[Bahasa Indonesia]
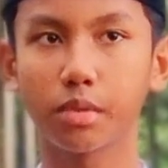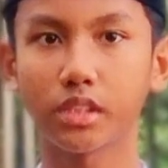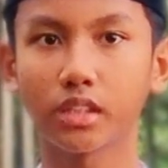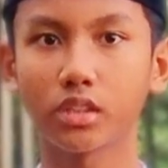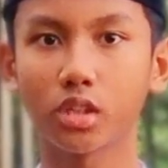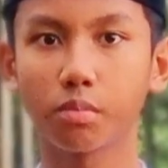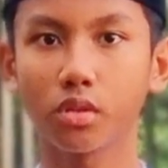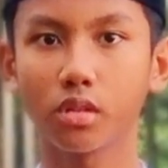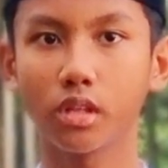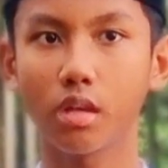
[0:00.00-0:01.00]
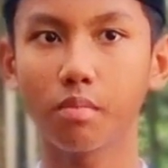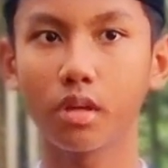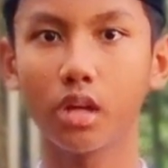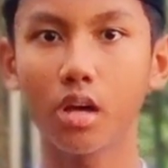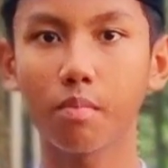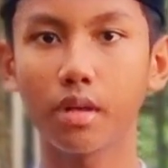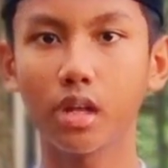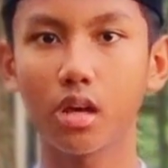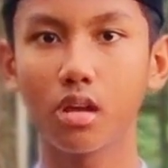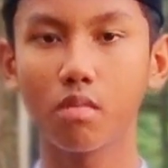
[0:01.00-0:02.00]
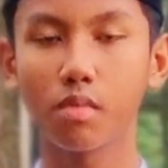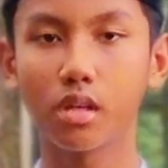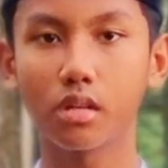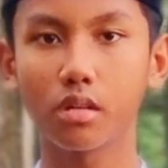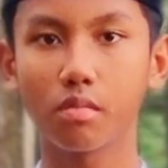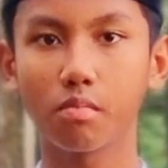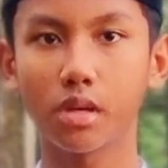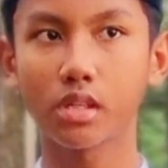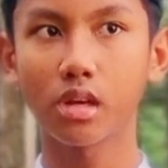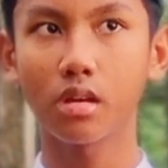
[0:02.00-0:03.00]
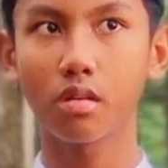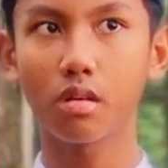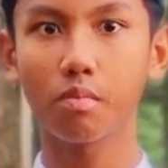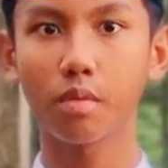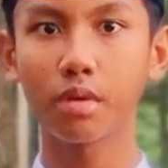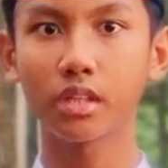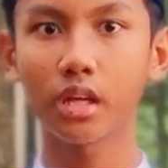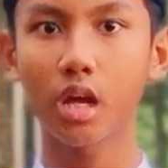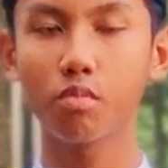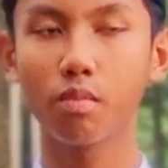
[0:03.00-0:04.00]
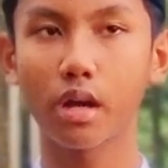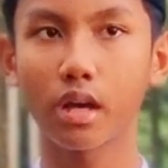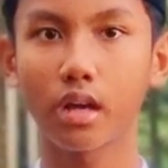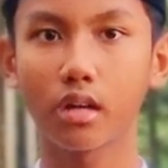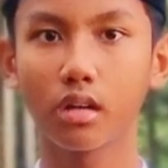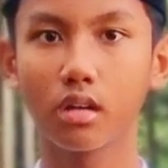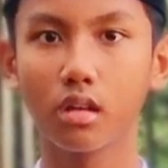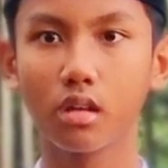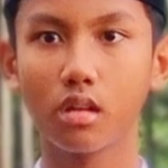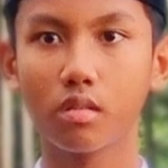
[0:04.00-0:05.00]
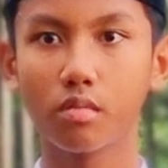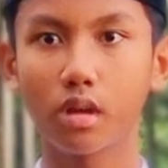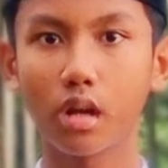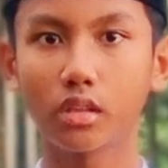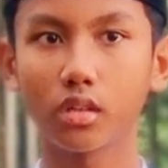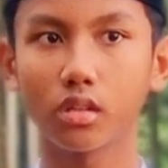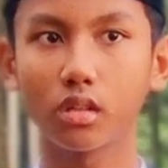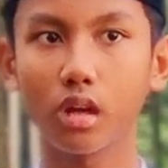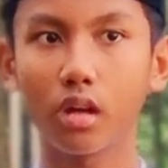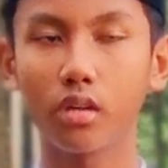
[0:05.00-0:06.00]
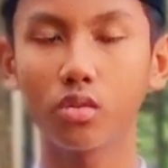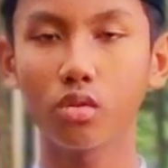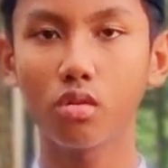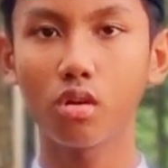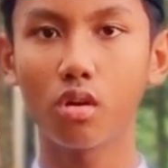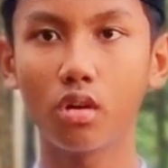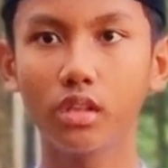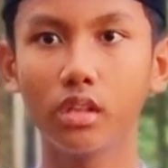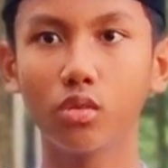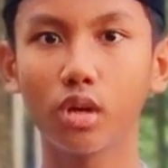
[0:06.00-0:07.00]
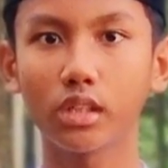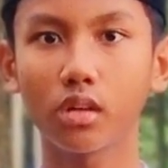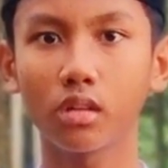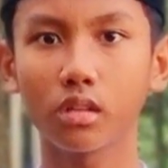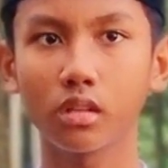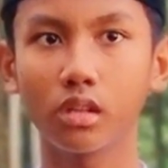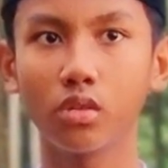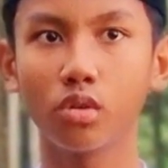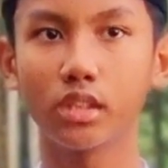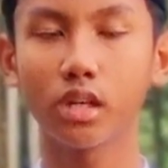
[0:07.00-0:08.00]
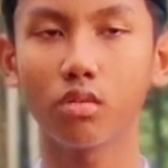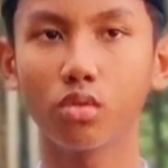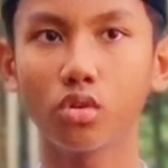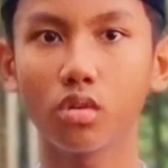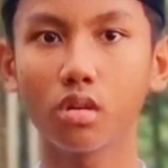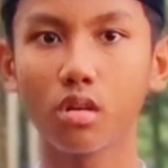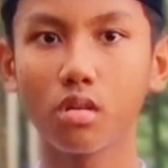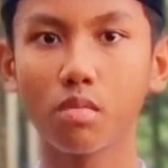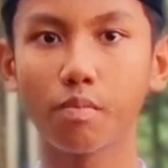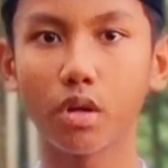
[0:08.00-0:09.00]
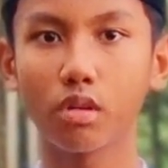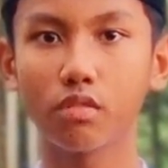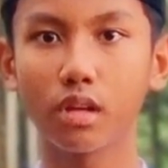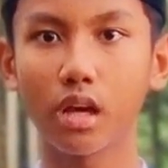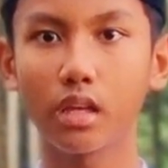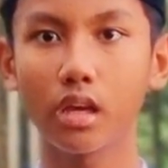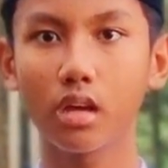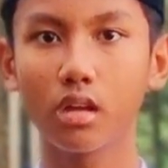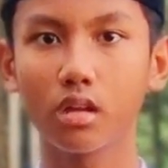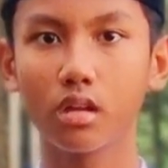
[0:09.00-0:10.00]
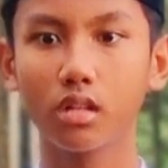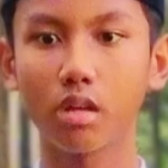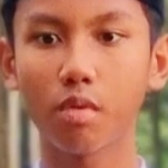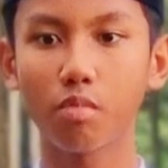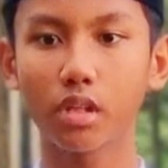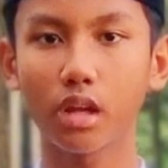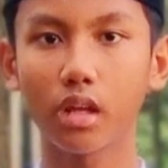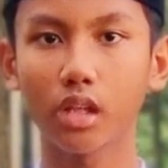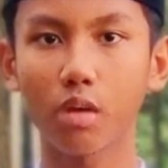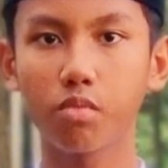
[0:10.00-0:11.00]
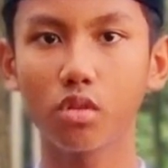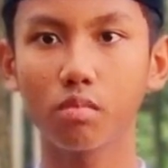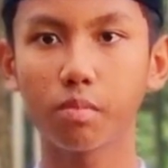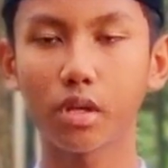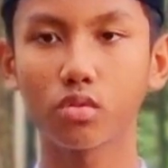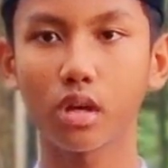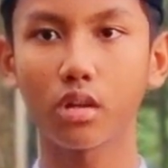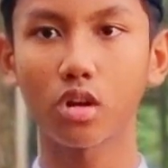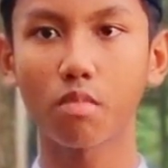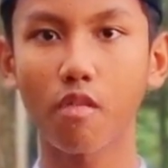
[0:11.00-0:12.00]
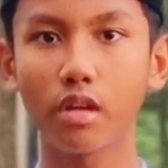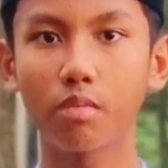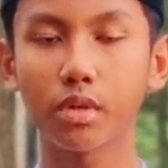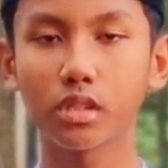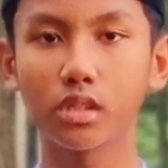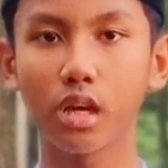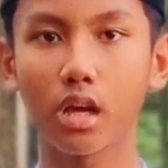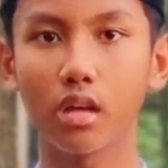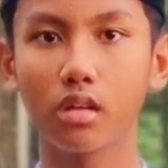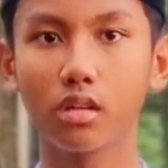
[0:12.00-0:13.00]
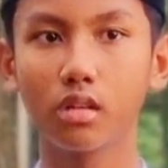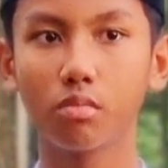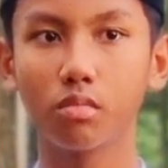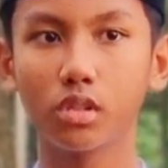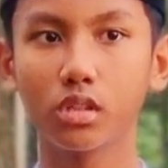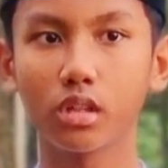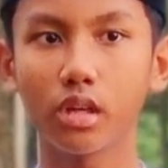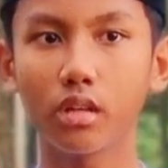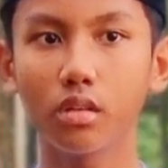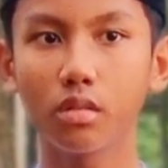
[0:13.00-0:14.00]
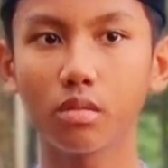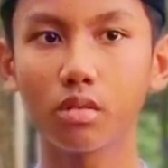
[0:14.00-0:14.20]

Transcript: Prestasi tersebut kian hingga pada masa pemerintahan Abu Bakar. Kala, ter, kala itu Khalid ditugaskan untuk memperluas wilayah dan membuat kalangan kabut pasukan Romawi dan Persia. Sekian